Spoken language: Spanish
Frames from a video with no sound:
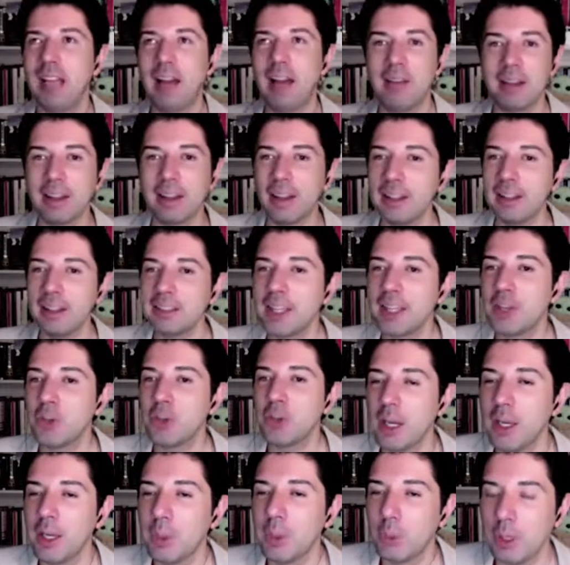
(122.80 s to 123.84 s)
verdad es que yo
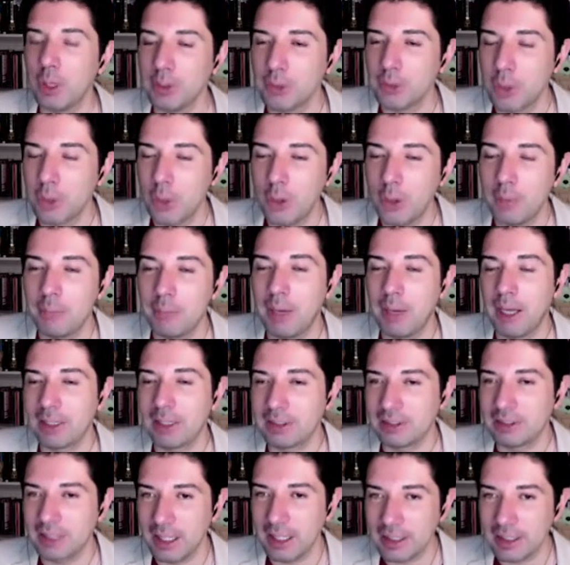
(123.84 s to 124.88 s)
le encuentro
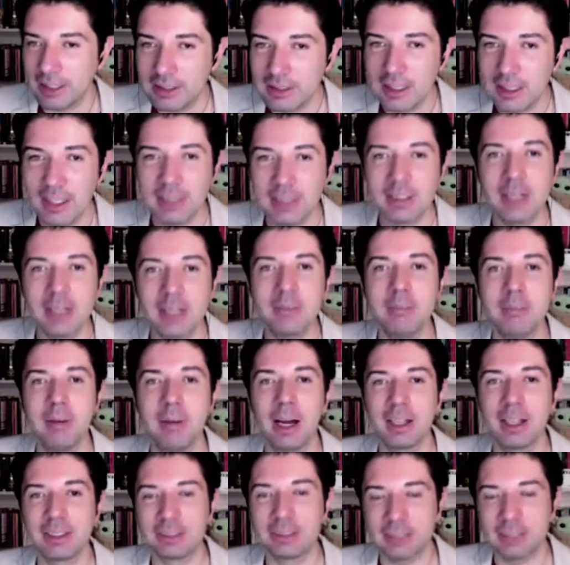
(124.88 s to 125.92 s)
bastantes,
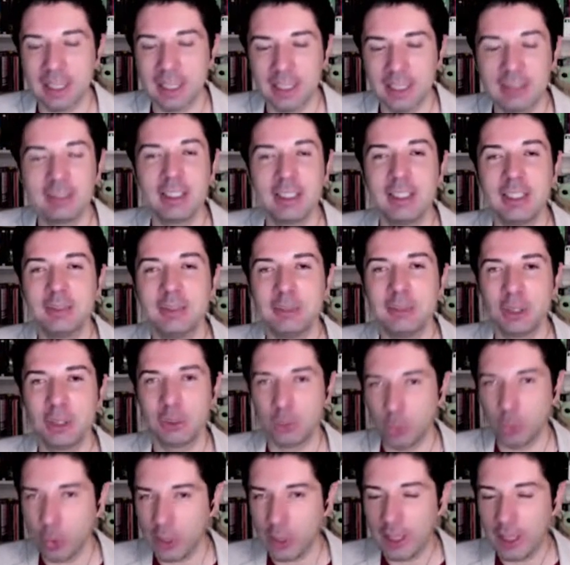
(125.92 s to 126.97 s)
bastantes
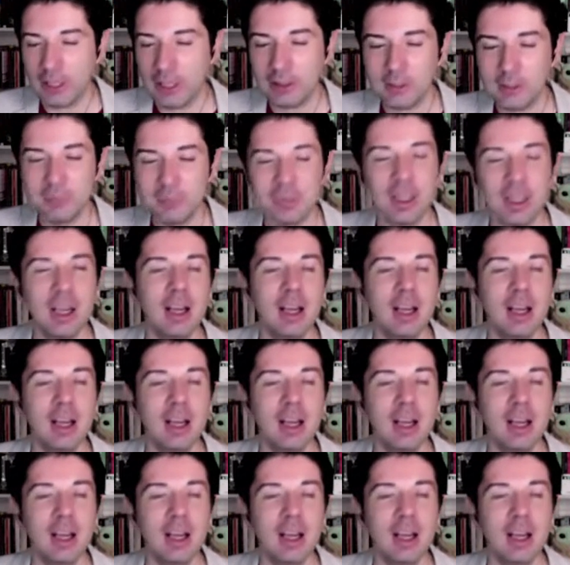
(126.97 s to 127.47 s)
virtudes.